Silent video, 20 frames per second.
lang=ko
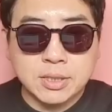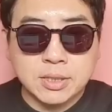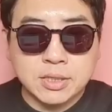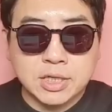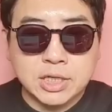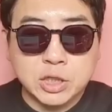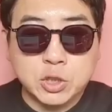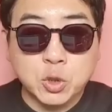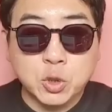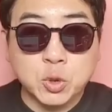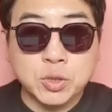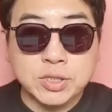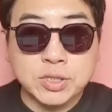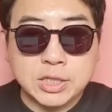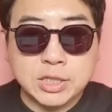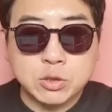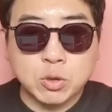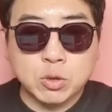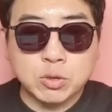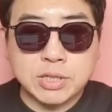기존
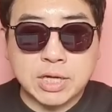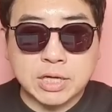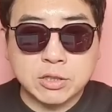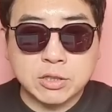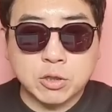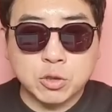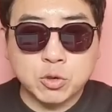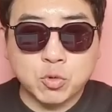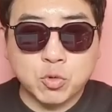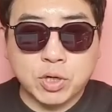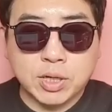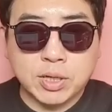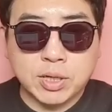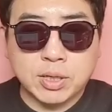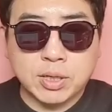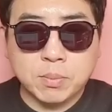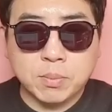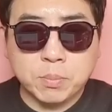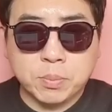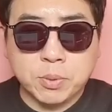기소
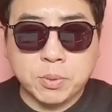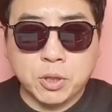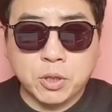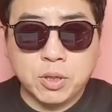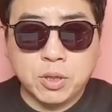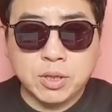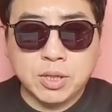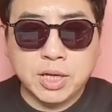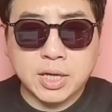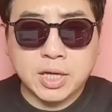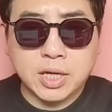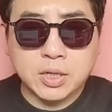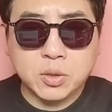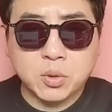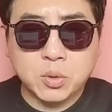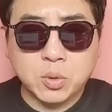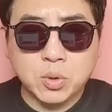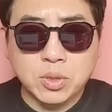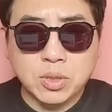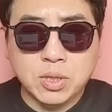사건과
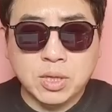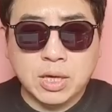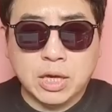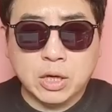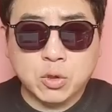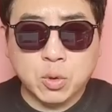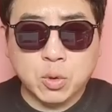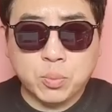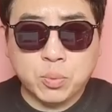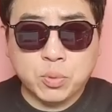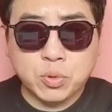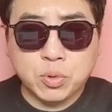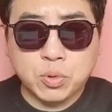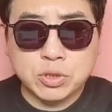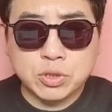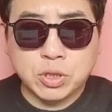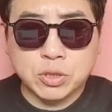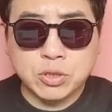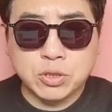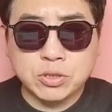별개로 에코프로
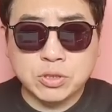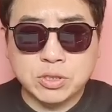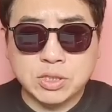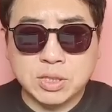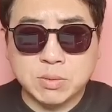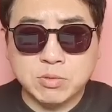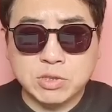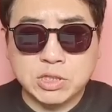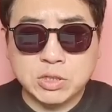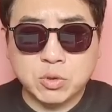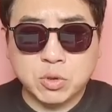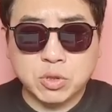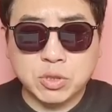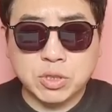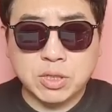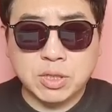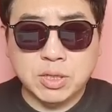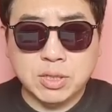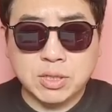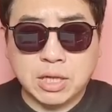전현직
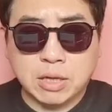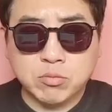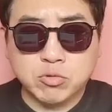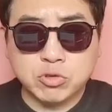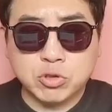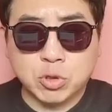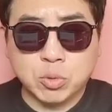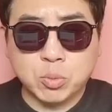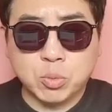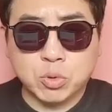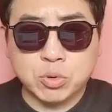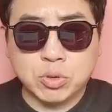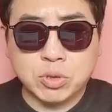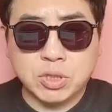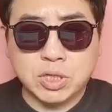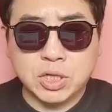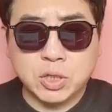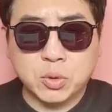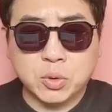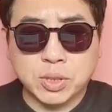임직원이 내부
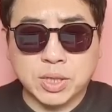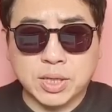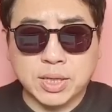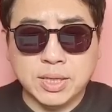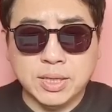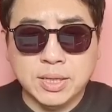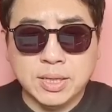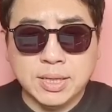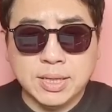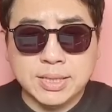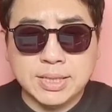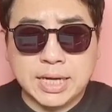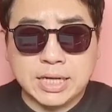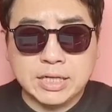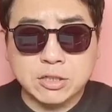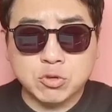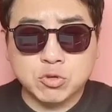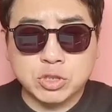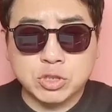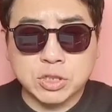정보를 이용해
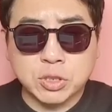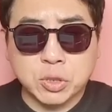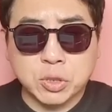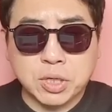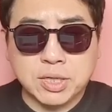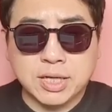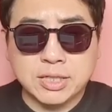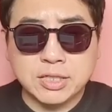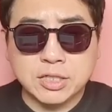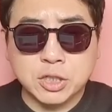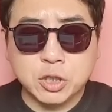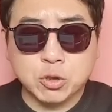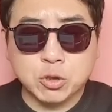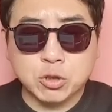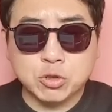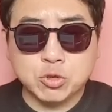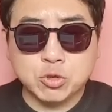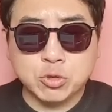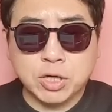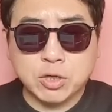다른 주식 거래를 한
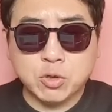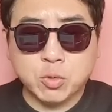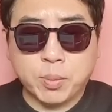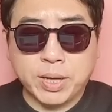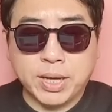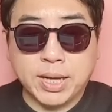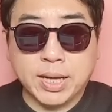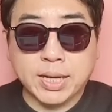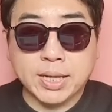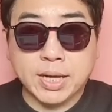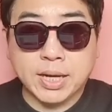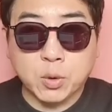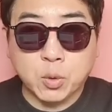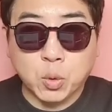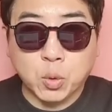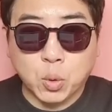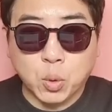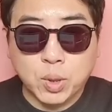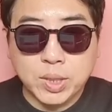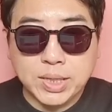의혹을 추가로
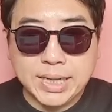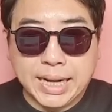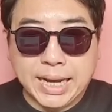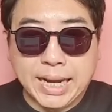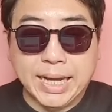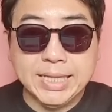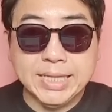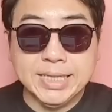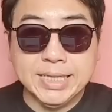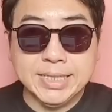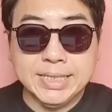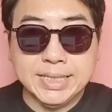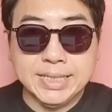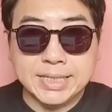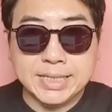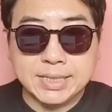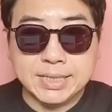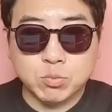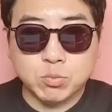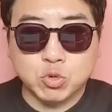파악하고
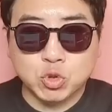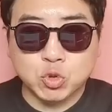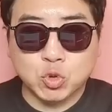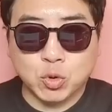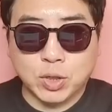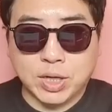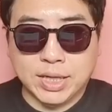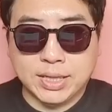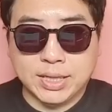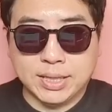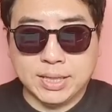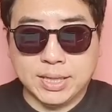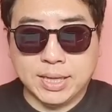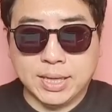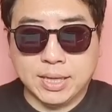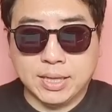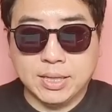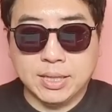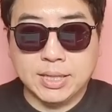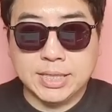라는 이 문구가
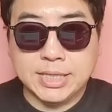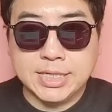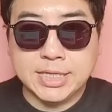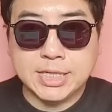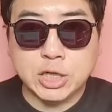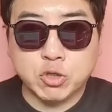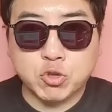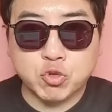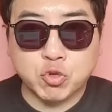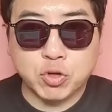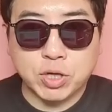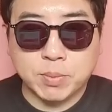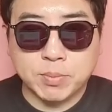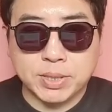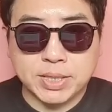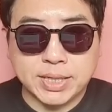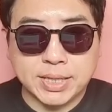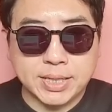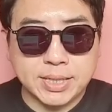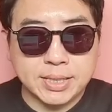있는데 이게
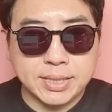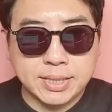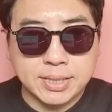중요합니다.